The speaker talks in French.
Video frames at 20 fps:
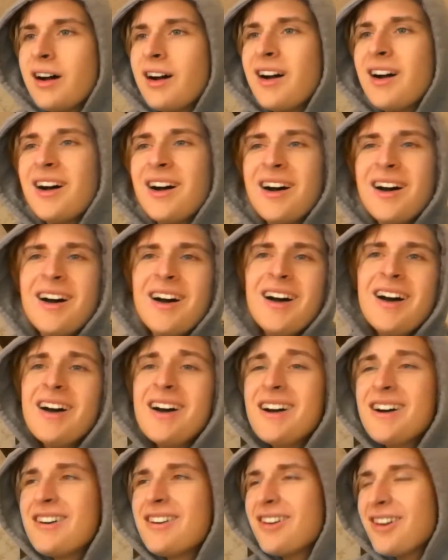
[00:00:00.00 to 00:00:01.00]

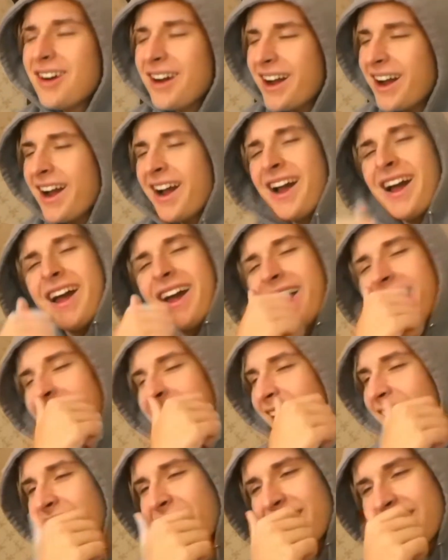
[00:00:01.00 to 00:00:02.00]
oh, ouais,
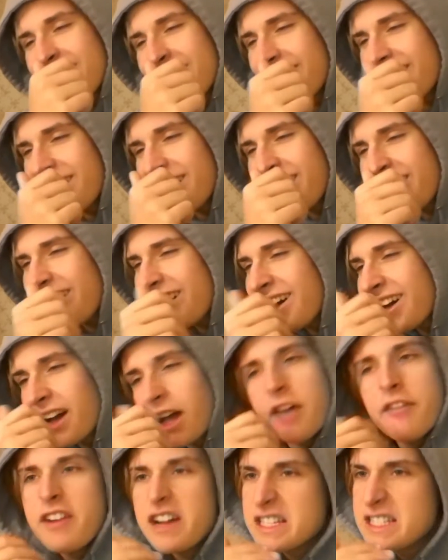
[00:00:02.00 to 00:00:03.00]
d'accord
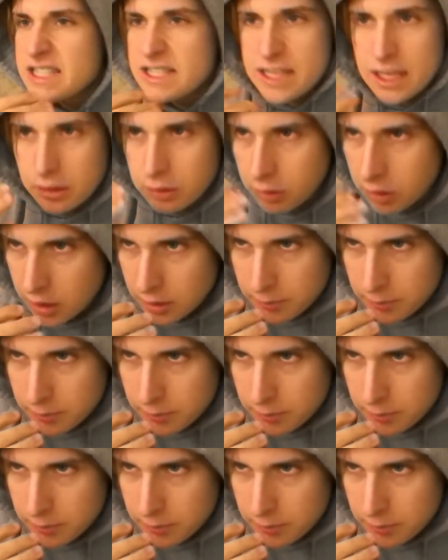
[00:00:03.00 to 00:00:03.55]
Eh vas si, c'est trop un